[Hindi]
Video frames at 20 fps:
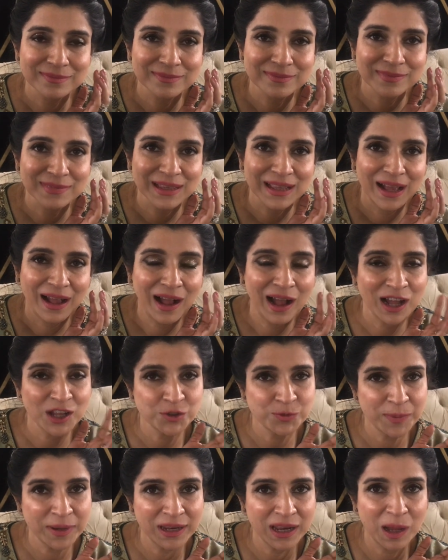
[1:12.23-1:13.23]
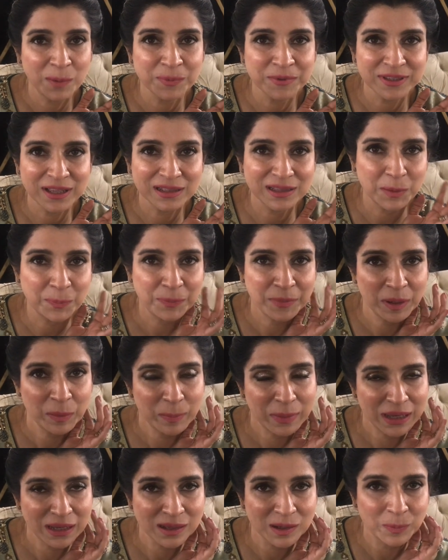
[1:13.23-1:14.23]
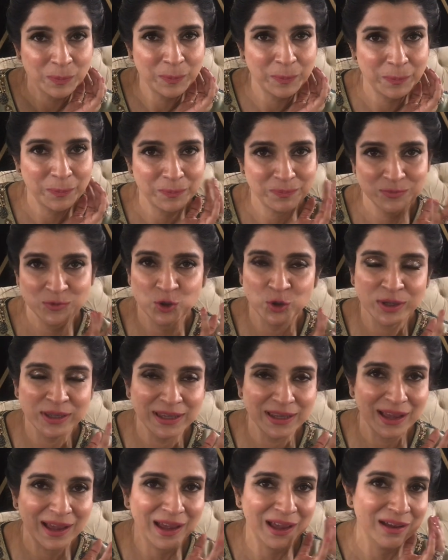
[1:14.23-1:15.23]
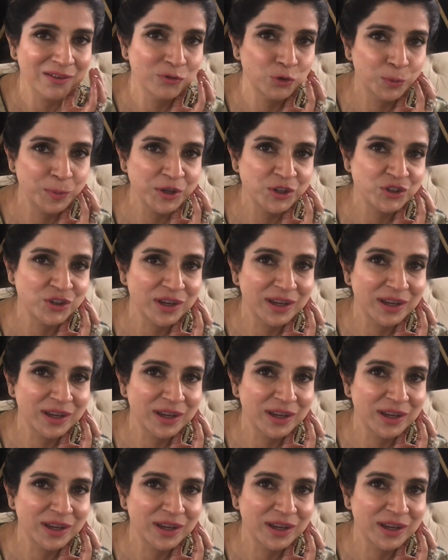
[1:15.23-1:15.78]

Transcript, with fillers: तो थोड़ा सा मैंने आपके साथ ये शेयर किया है